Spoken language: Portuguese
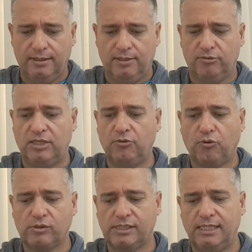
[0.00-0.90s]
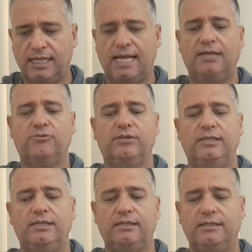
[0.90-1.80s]
Eu tenho considerado
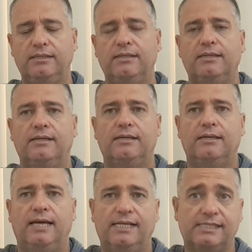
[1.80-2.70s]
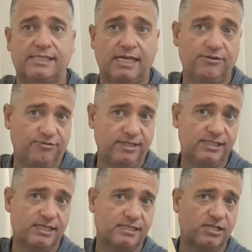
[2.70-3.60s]
que essas
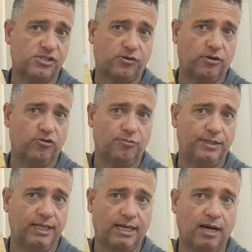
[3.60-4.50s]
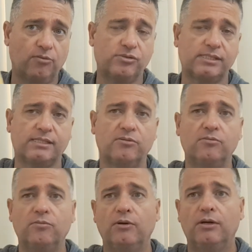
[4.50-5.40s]
revistas da Escola Dominical
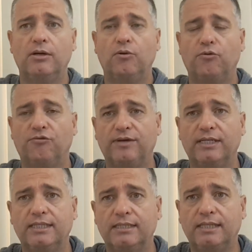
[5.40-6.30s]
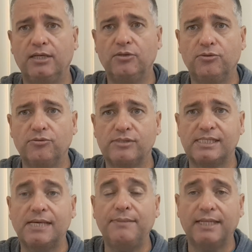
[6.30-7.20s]
são um verdadeiro
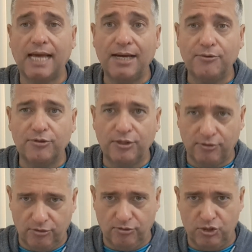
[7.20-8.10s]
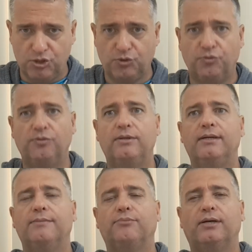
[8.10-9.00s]
seminário teológico,
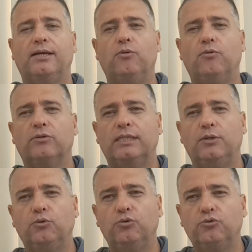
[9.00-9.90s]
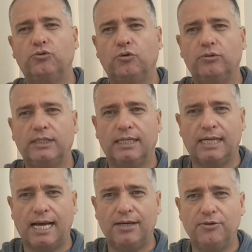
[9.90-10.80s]
porque é um conteúdo
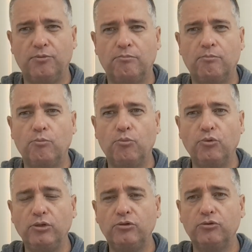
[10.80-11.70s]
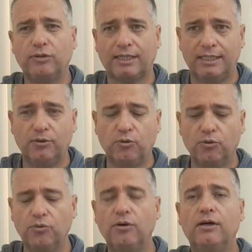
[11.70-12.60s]
doutrinário muito
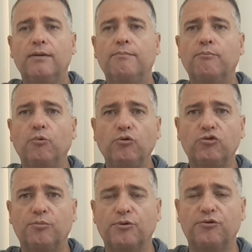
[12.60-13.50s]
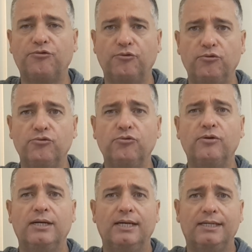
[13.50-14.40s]
rico, muito profundo,
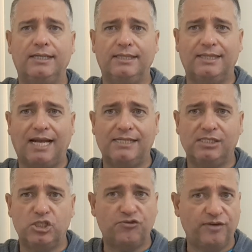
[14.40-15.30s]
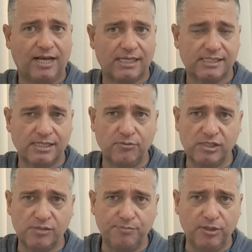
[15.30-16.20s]
que traz edificação
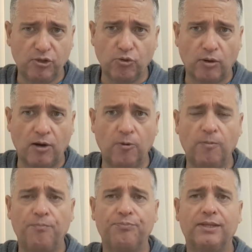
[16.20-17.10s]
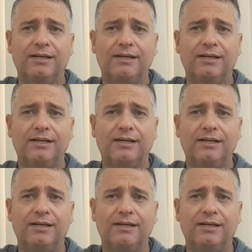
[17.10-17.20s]
espiritual